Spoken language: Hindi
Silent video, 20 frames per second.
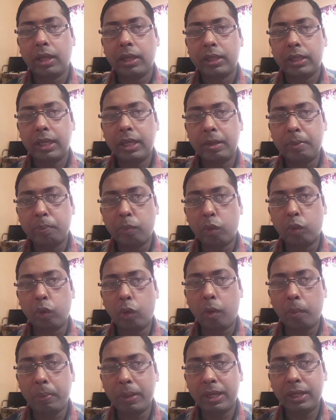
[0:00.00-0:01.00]
कि
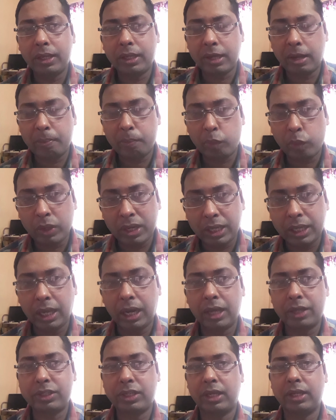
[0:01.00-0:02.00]
हीमोग्लोबिन कम होने के
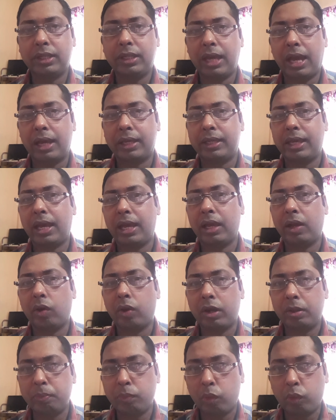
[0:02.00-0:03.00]
लक्षण क्या क्या हैं
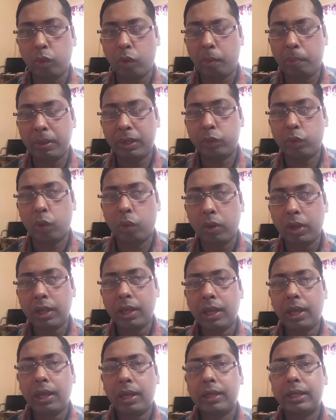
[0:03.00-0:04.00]
और हीमोग्लोबिन को
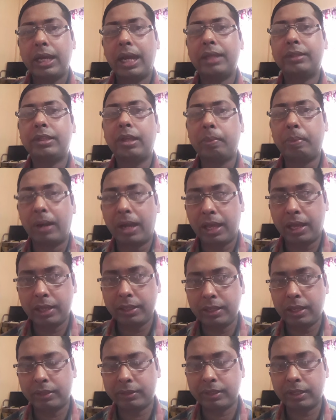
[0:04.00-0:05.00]
कैसे बढ़ाया
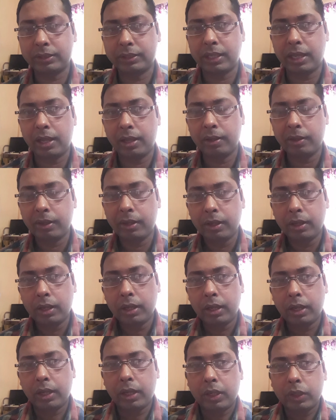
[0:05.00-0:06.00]
जा सकता है
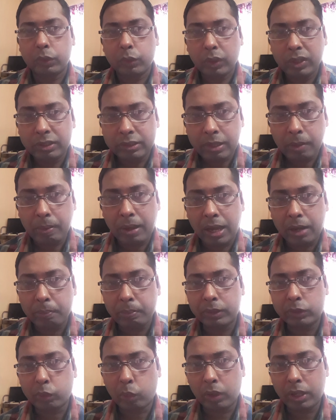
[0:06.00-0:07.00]
तो इसके बारे
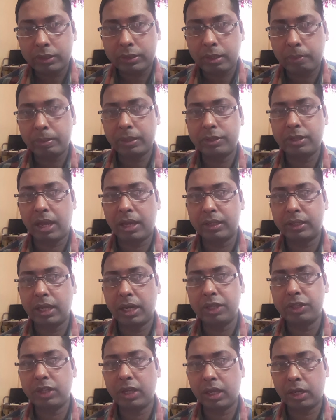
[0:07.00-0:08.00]
में थोड़ा सा मैं
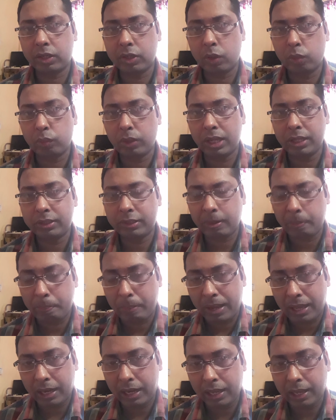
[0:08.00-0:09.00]
जानकारी शेयर करूँगा इससे
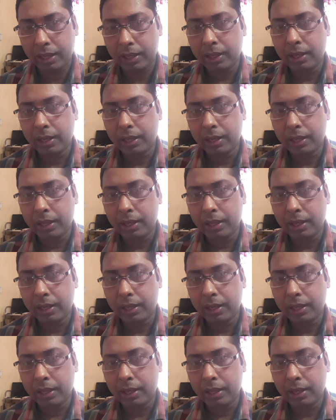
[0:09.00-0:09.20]
पहले